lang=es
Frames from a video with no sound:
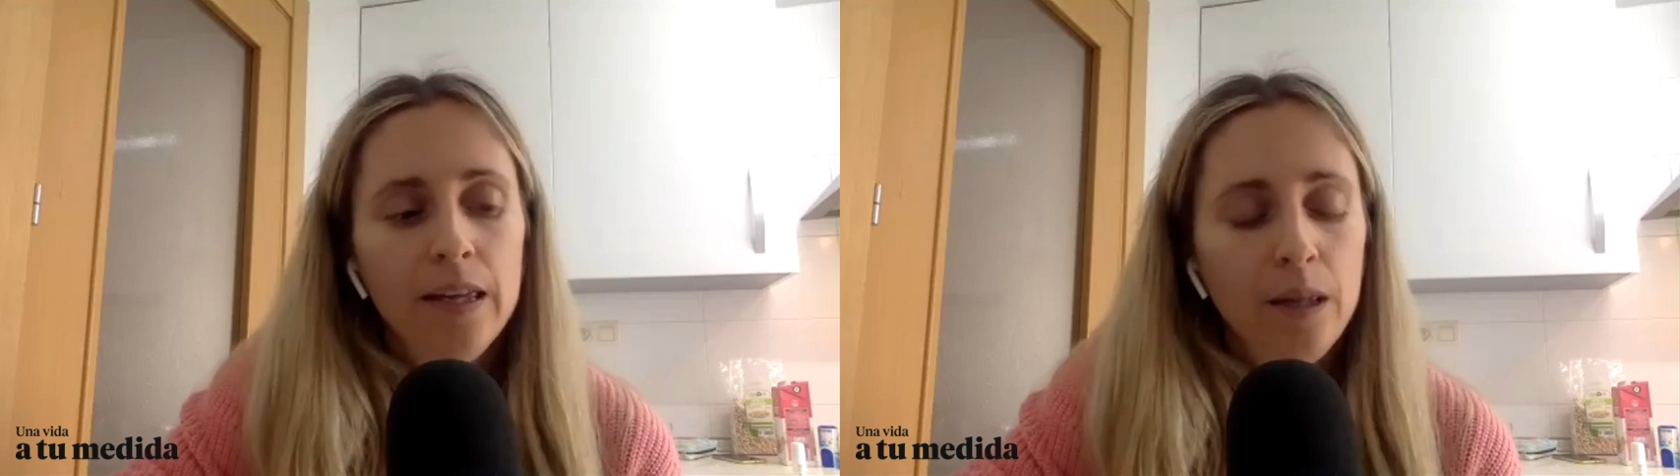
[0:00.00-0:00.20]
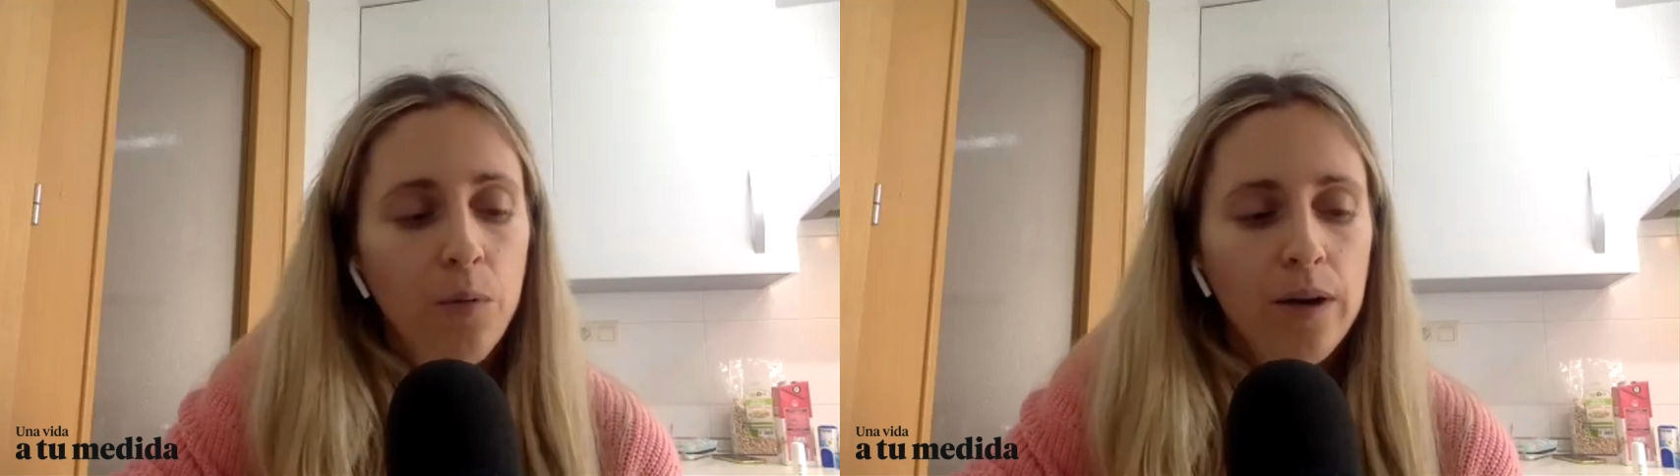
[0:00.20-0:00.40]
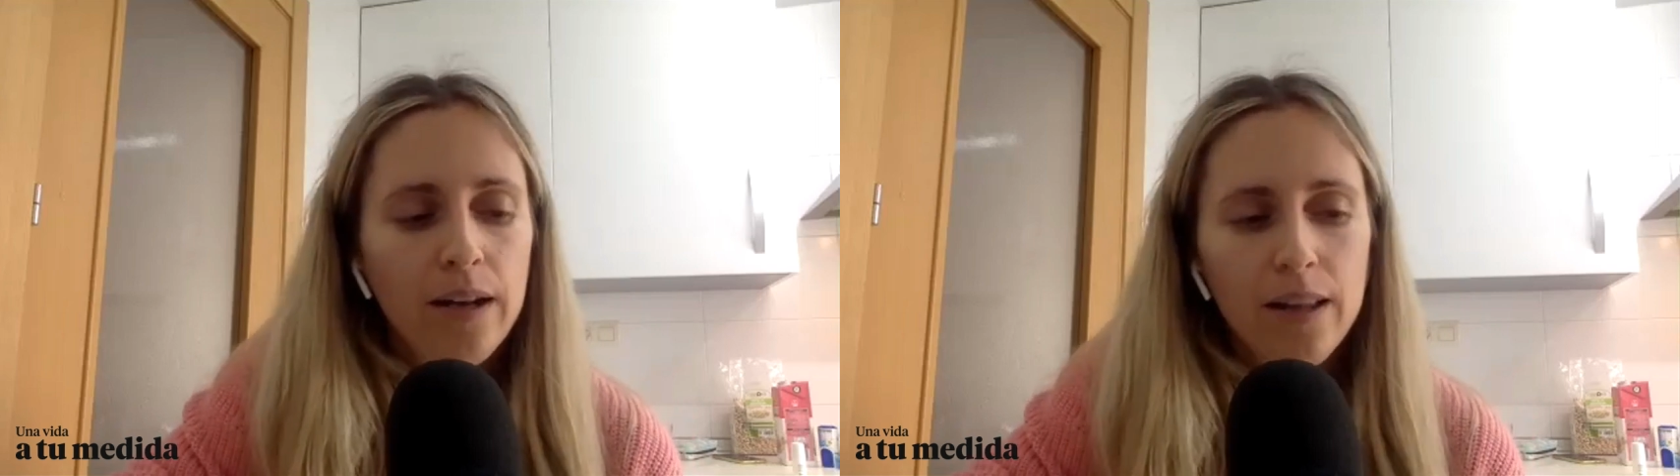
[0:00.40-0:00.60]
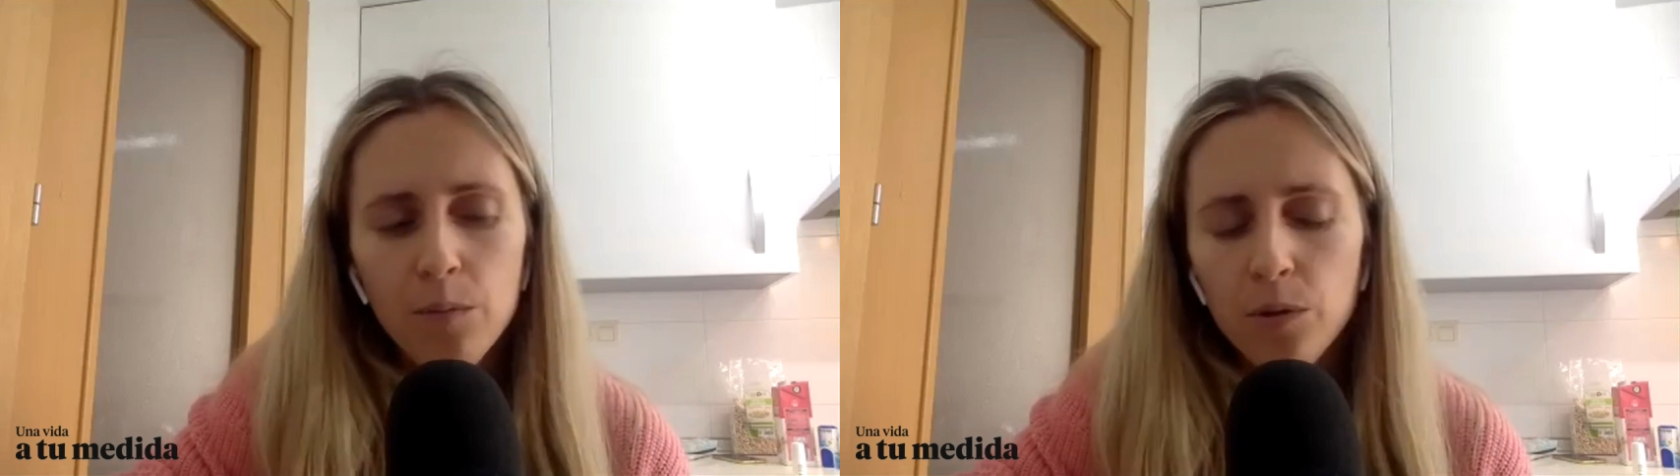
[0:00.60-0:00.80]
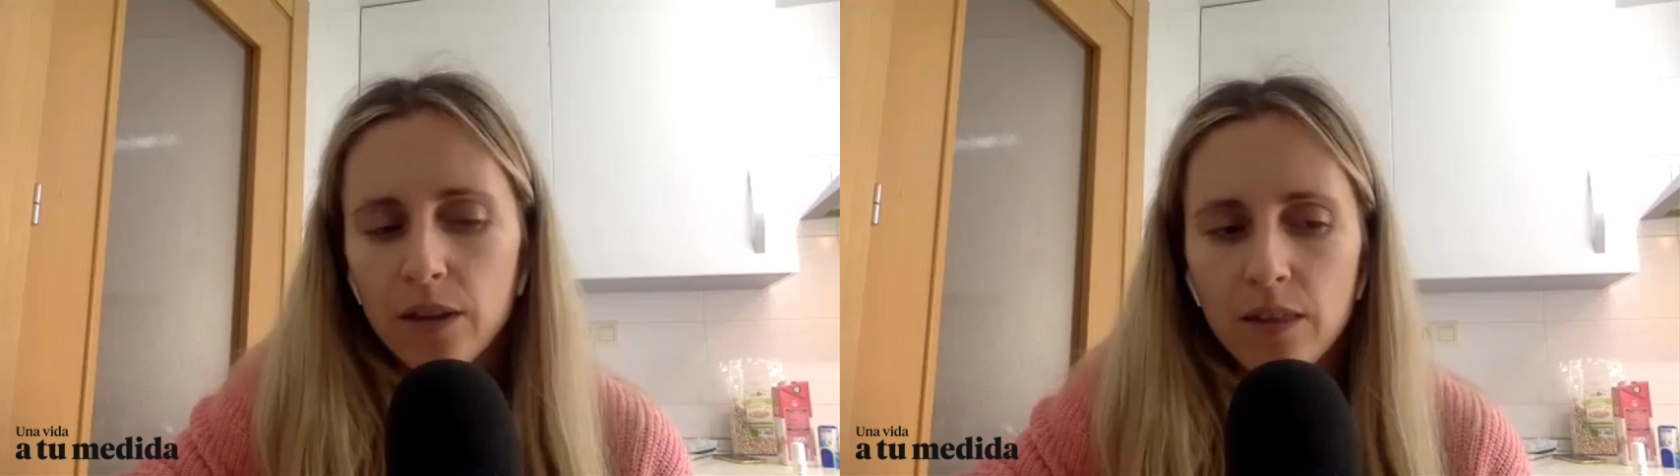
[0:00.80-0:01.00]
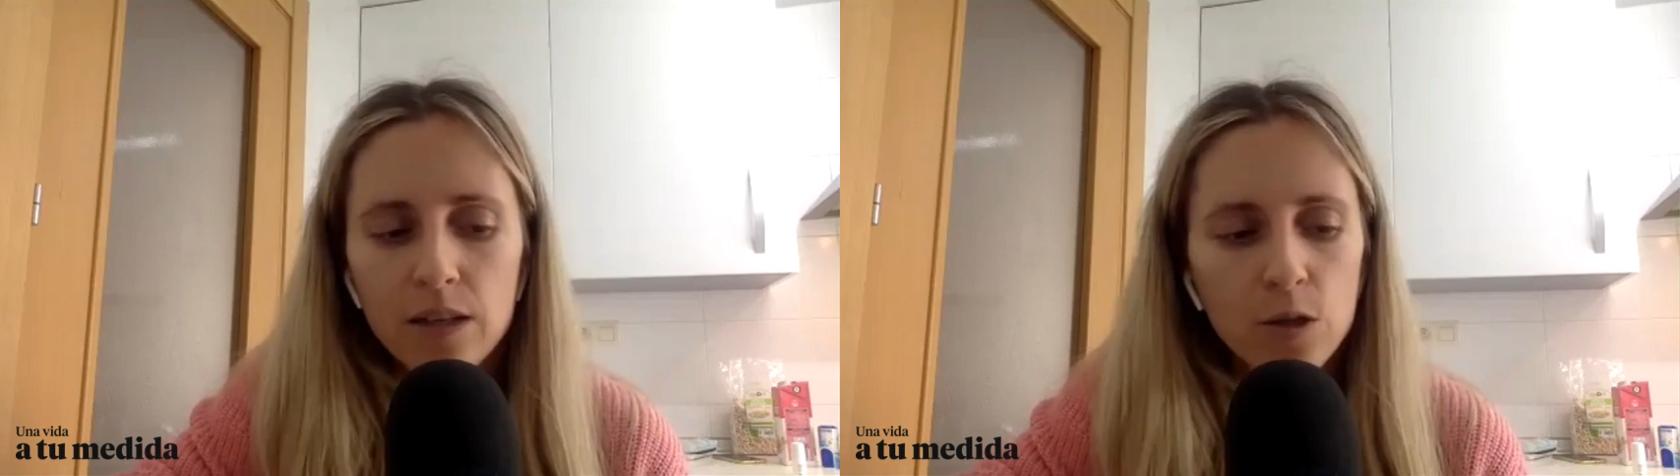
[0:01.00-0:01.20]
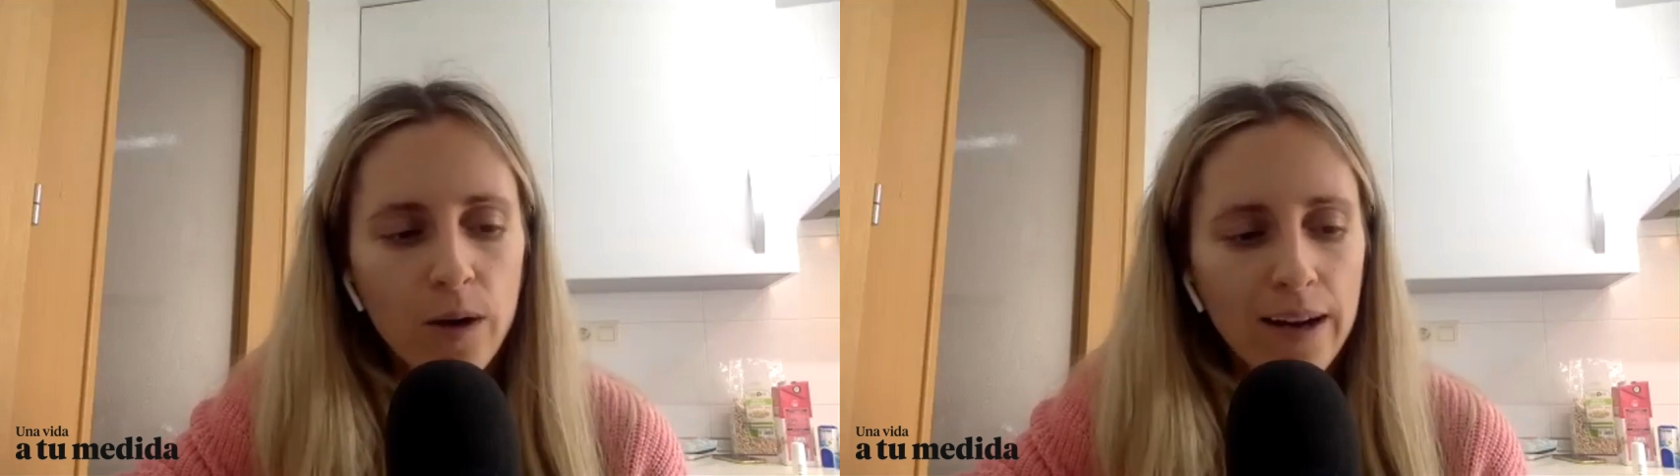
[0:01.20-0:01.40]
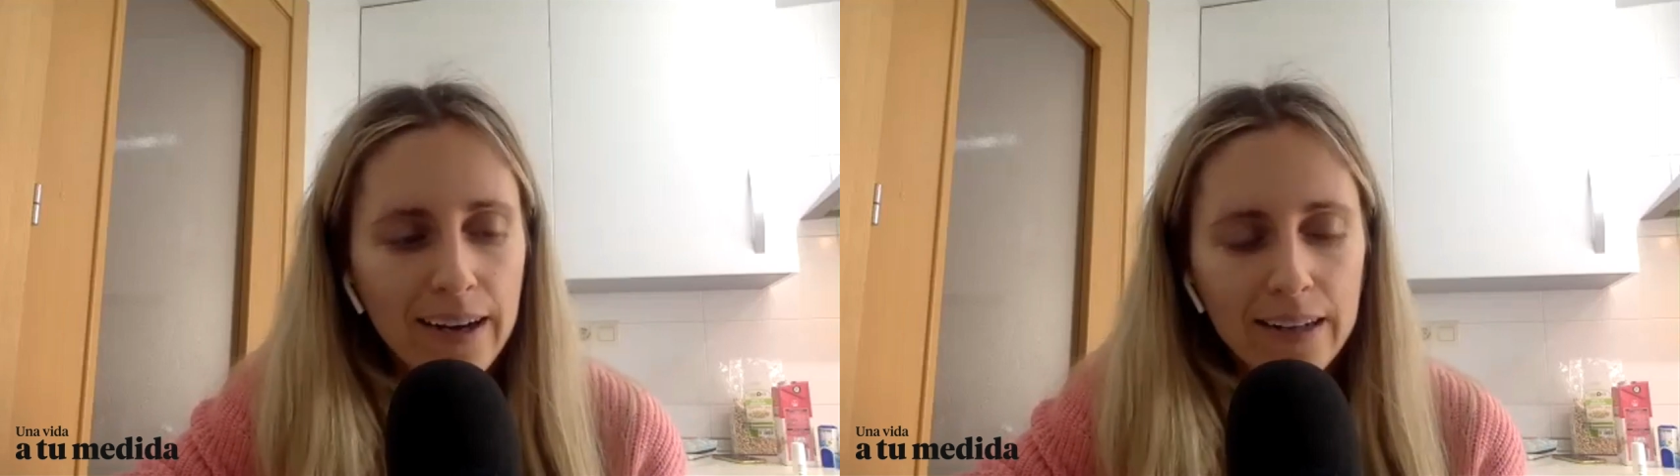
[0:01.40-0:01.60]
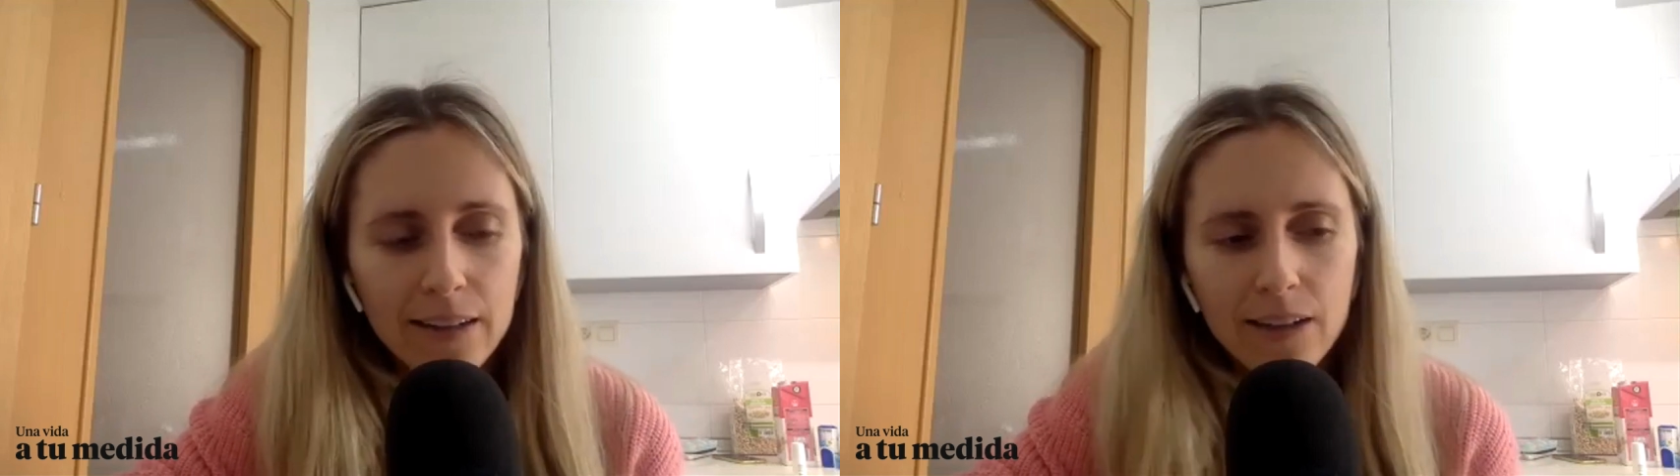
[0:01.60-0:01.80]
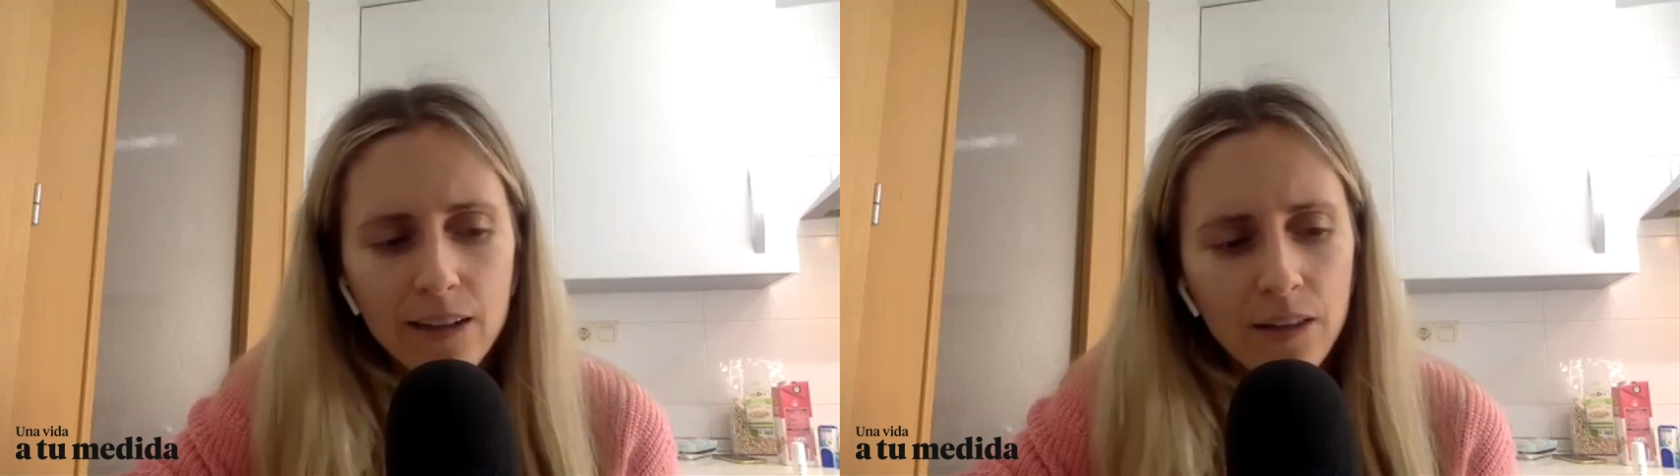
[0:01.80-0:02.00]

Y después, nada, pues decírselo a la gente,